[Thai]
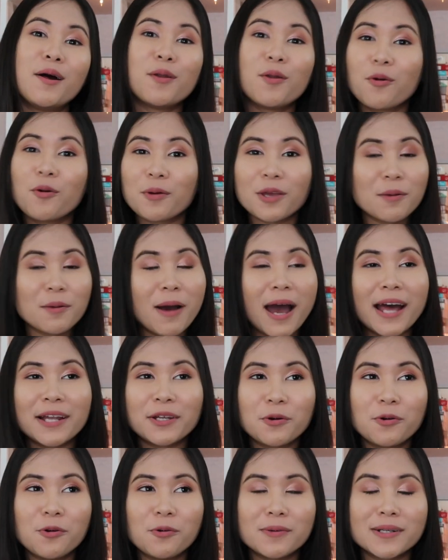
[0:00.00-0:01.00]
โรงพยาบาล
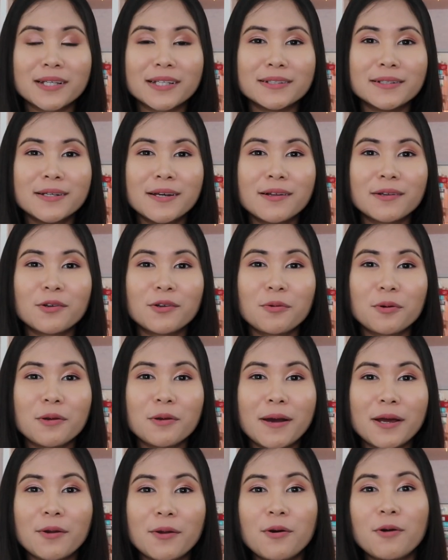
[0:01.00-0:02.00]
โทรเลยโรงพ
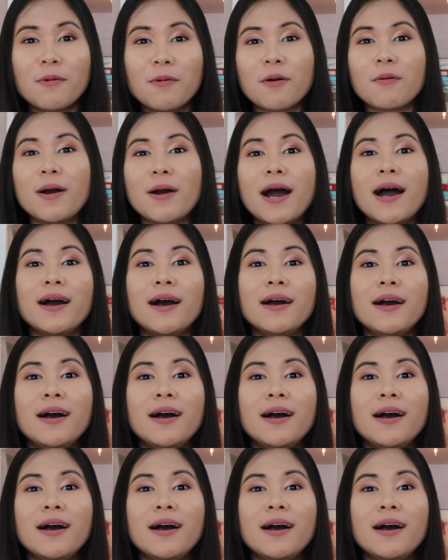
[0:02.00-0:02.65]
ยาบาลโทรบอกว่า